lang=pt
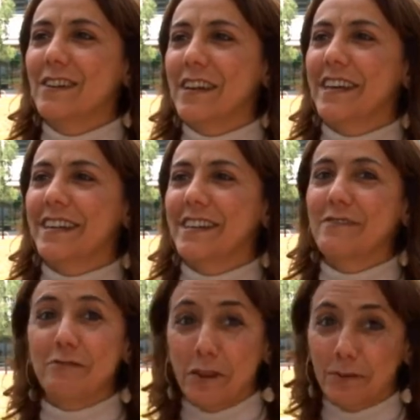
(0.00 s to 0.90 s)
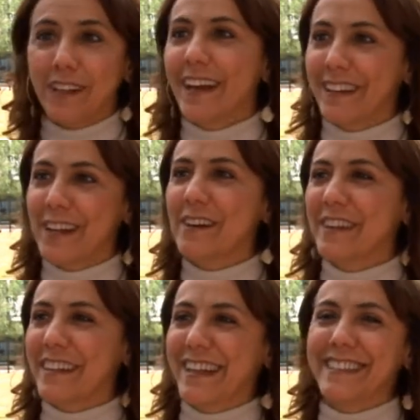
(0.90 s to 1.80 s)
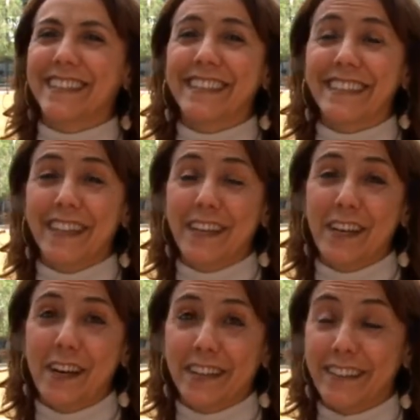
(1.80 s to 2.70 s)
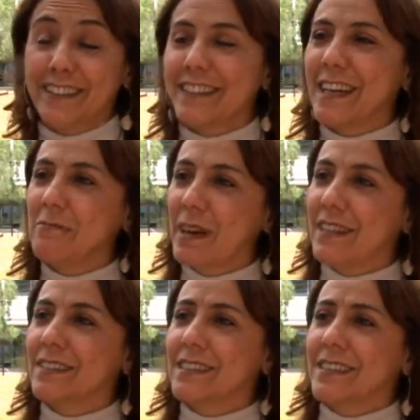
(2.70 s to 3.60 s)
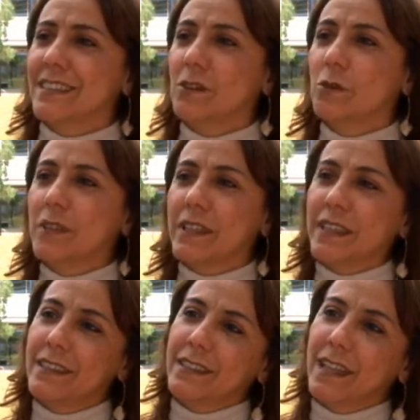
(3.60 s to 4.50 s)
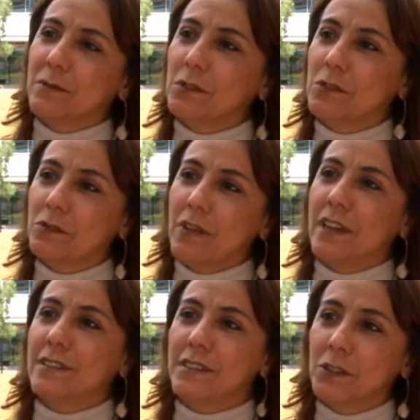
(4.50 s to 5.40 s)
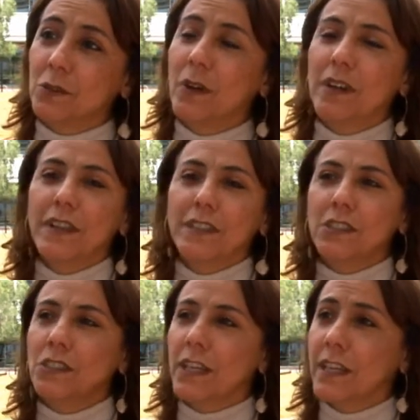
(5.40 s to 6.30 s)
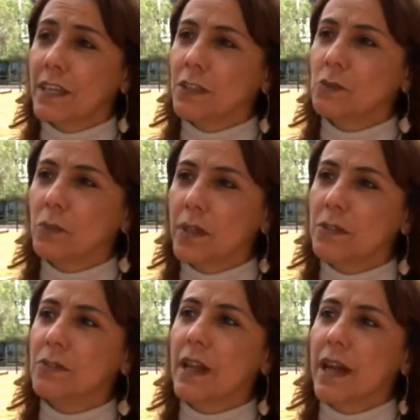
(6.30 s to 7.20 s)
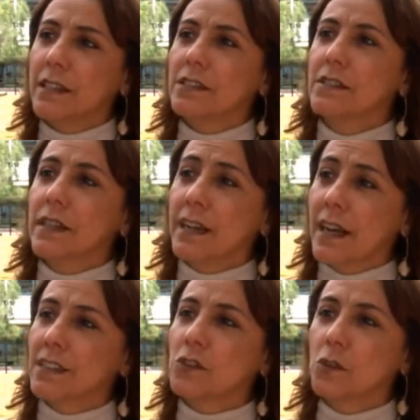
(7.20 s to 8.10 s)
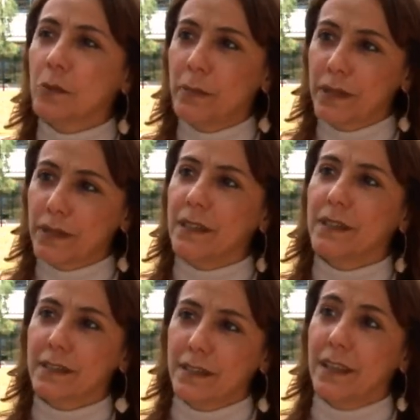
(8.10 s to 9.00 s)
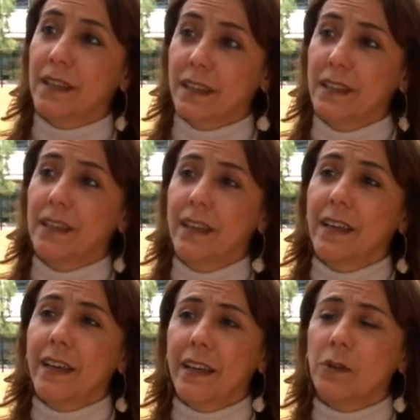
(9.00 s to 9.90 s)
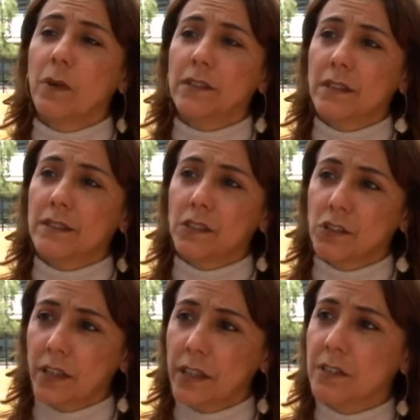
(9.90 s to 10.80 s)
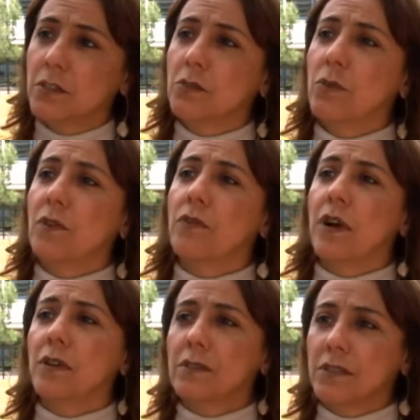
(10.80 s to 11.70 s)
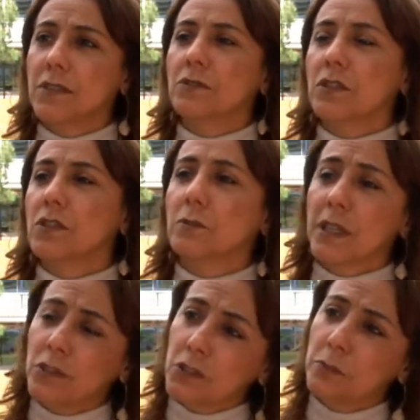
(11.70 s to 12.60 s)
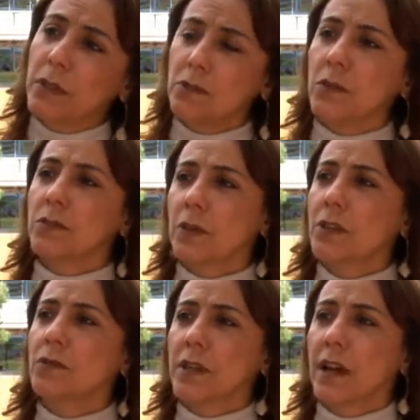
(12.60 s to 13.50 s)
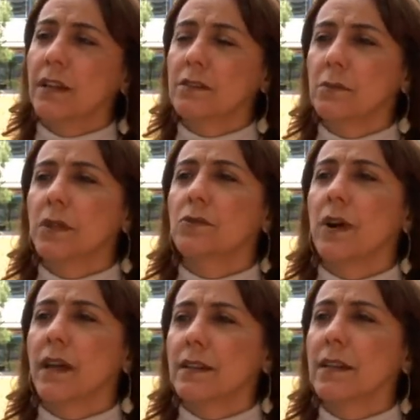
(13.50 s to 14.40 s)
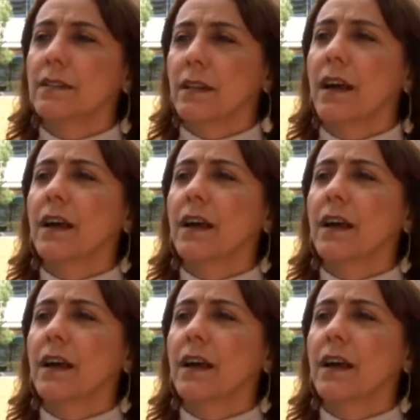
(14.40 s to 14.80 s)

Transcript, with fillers: É, vamos a, a, a, ainda acrescentar mais ainda o que temos de vazio de engenheiro atuando na área de drenagem urbana, né? É, com essas enchentes, com a falta de investimento e de pessoas qualificadas para atuarem nessa